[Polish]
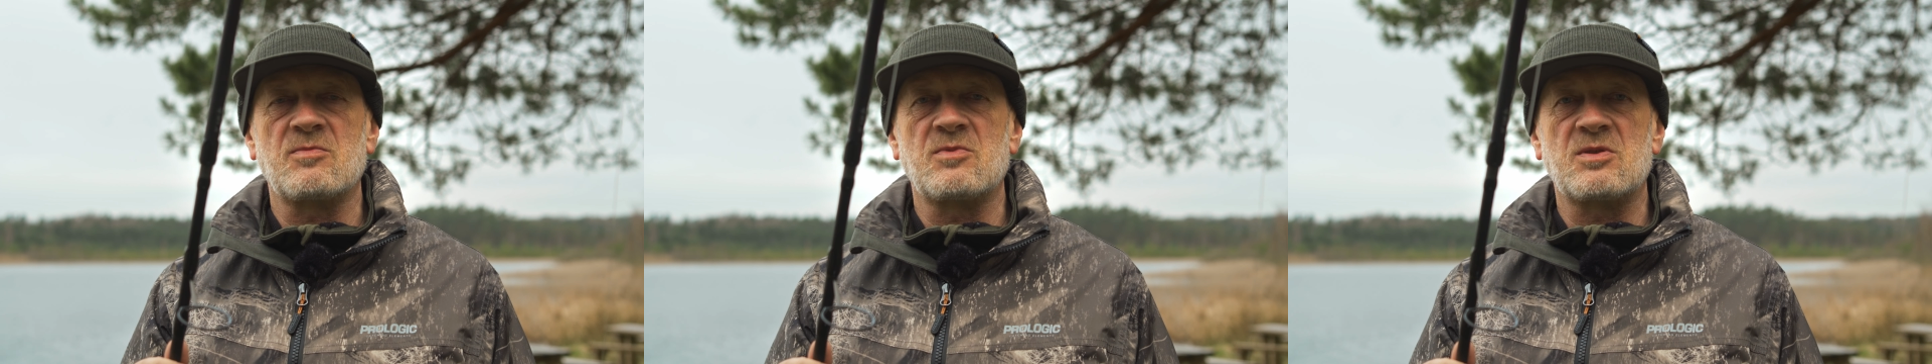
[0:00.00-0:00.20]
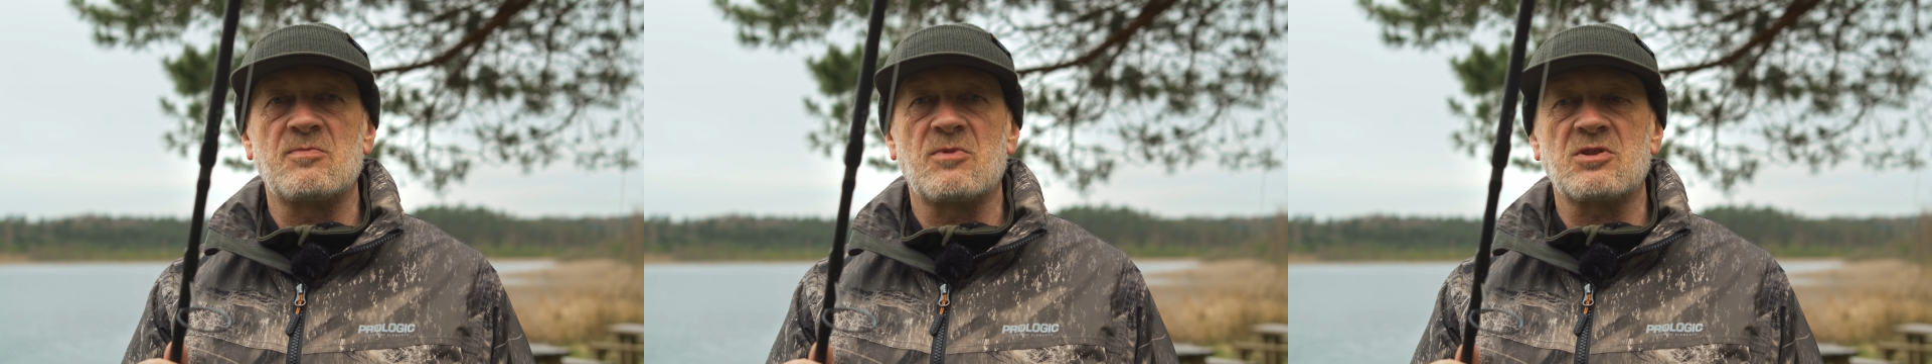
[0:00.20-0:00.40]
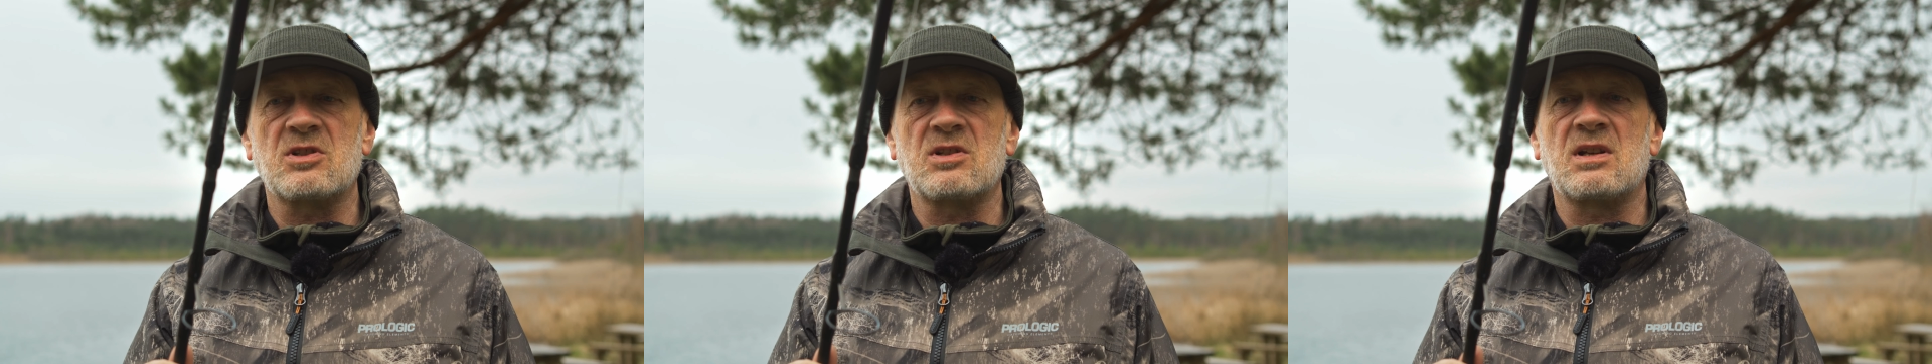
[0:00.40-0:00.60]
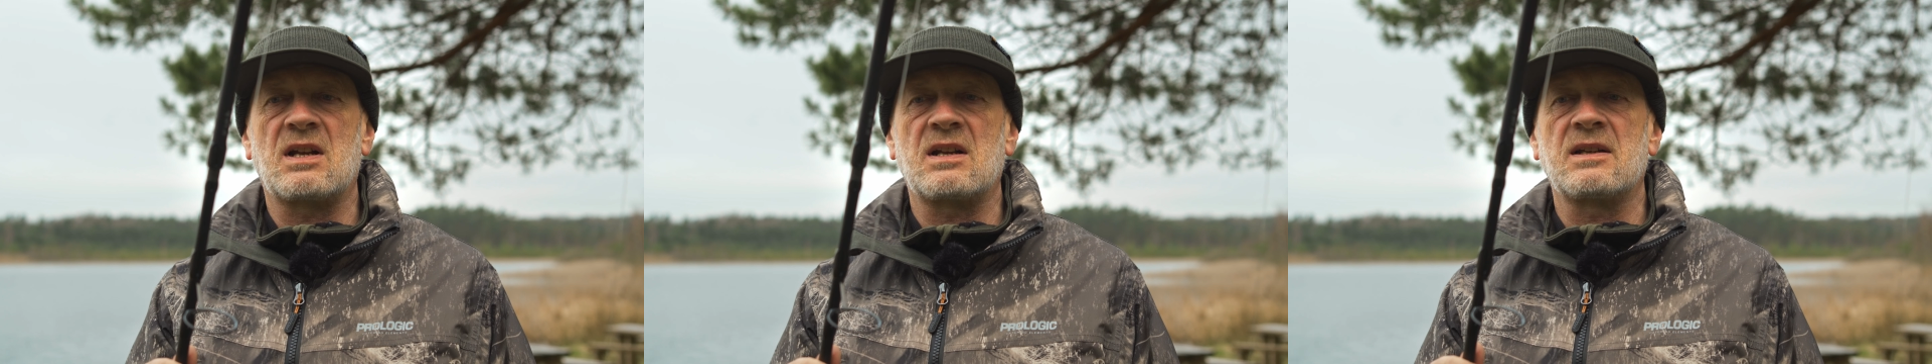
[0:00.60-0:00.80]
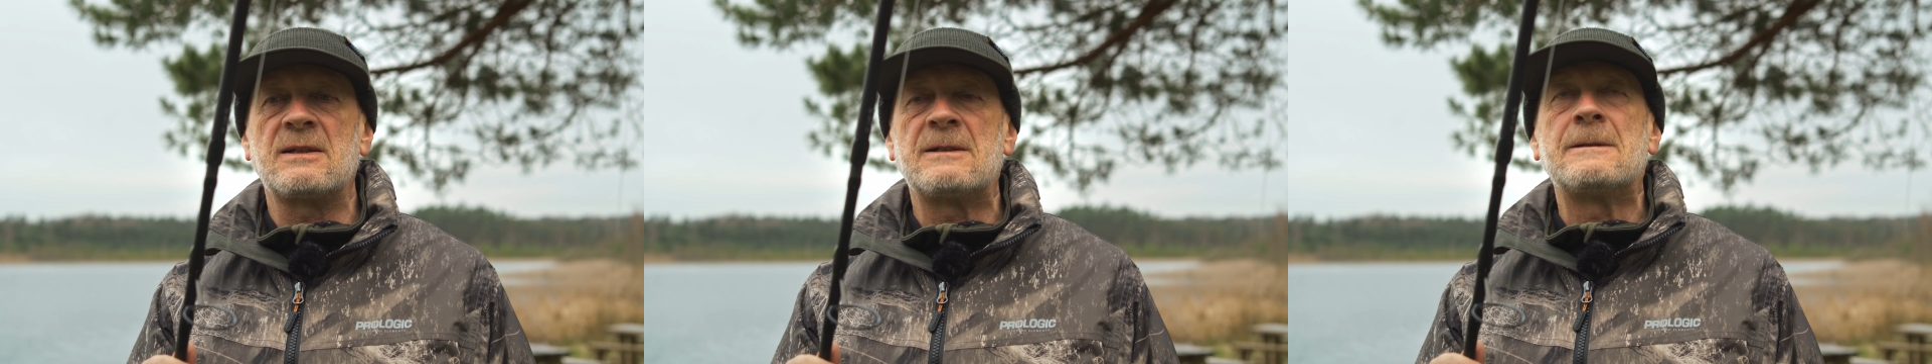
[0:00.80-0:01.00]
być mocny,
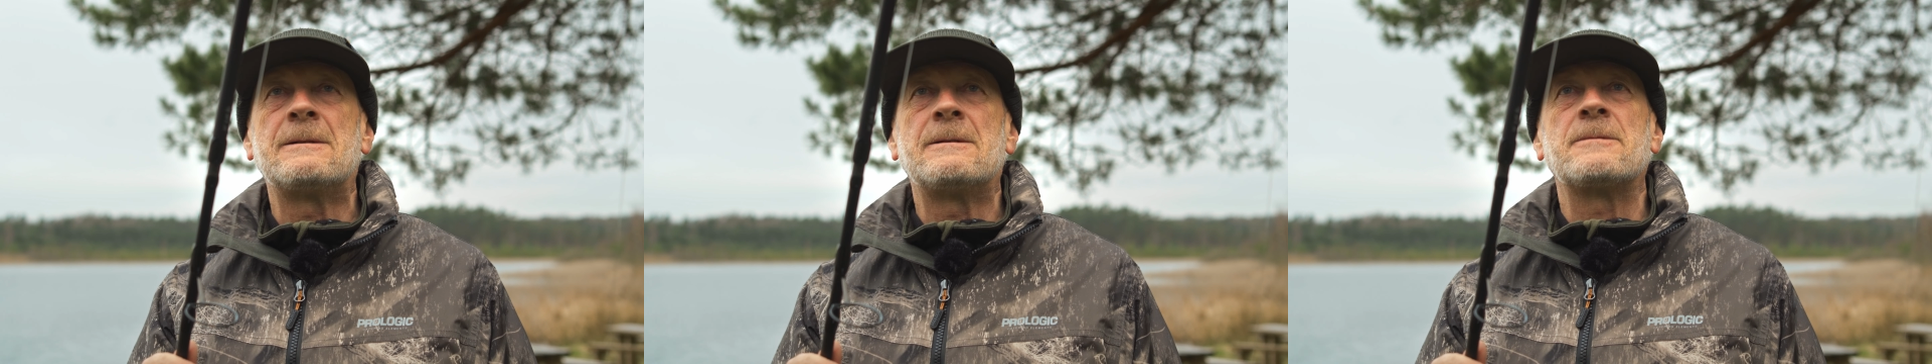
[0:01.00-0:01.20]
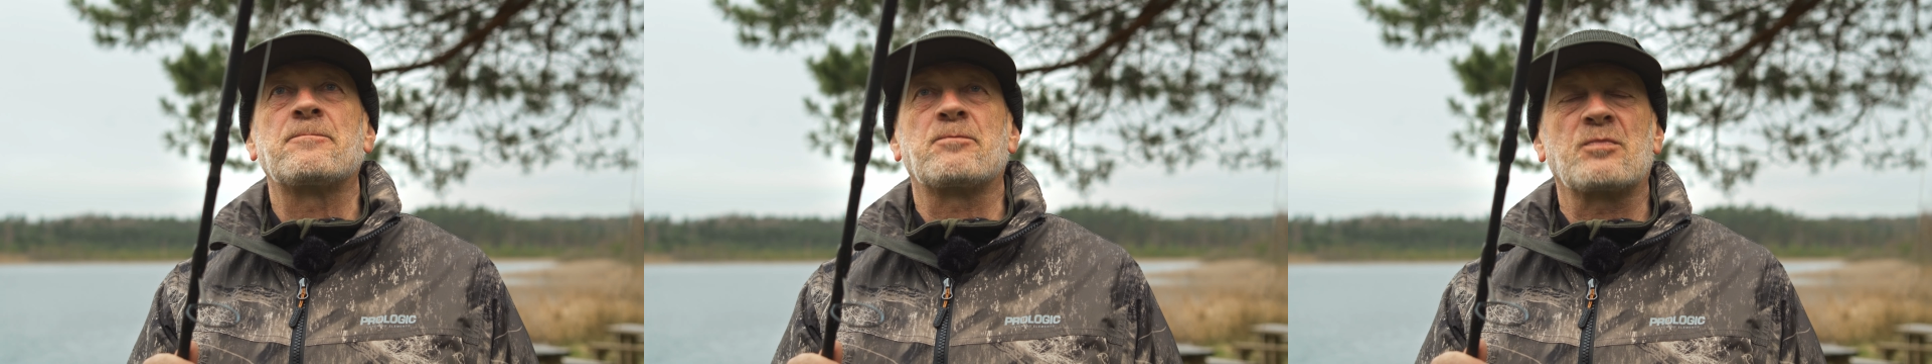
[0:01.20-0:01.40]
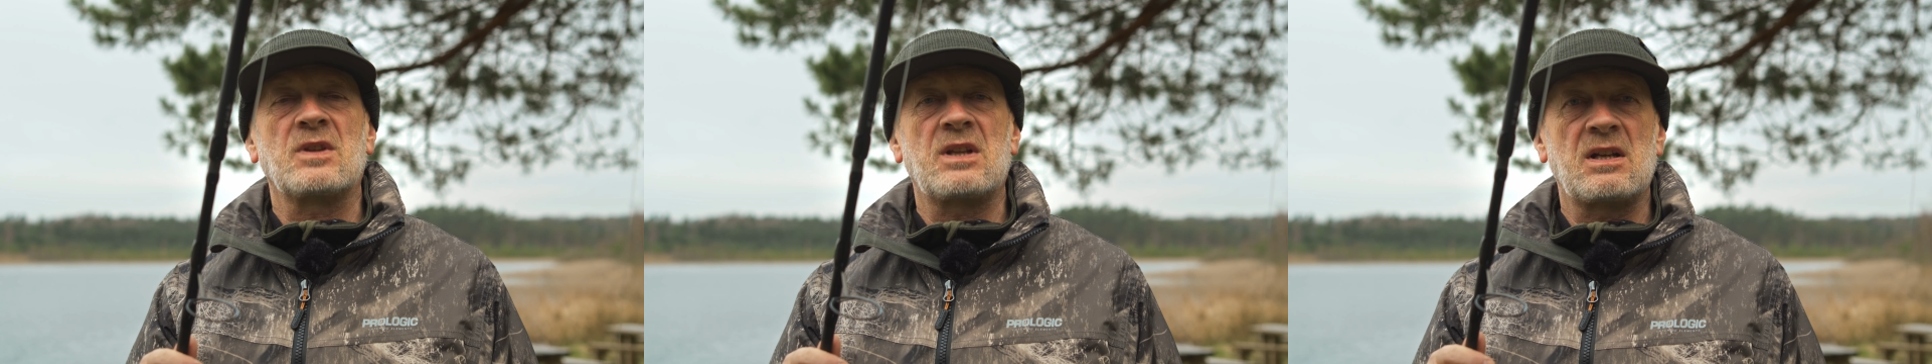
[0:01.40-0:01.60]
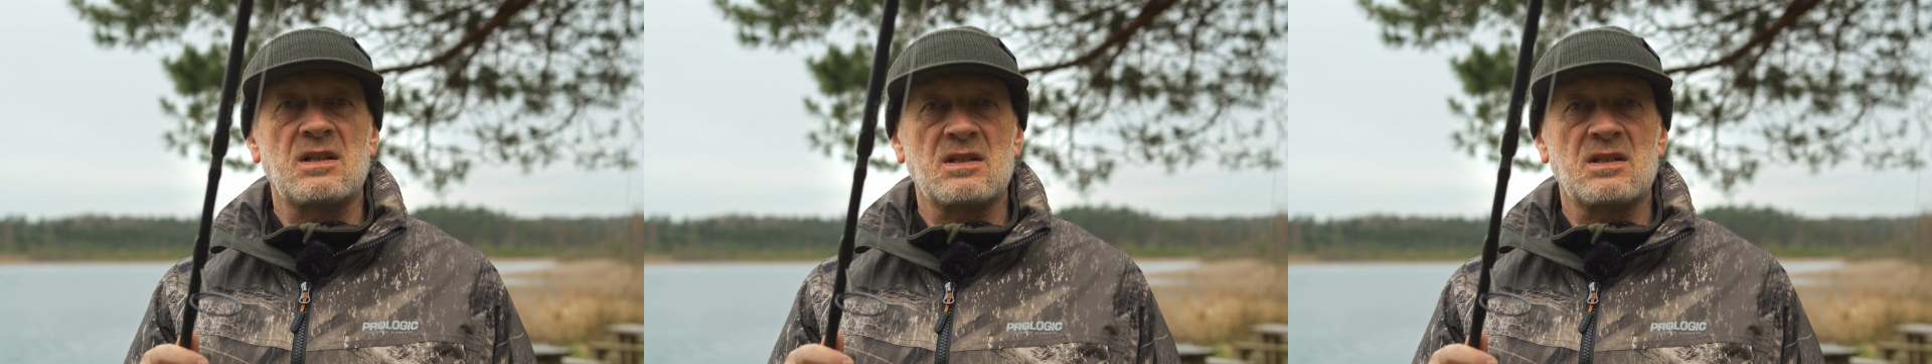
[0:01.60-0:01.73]
ale ten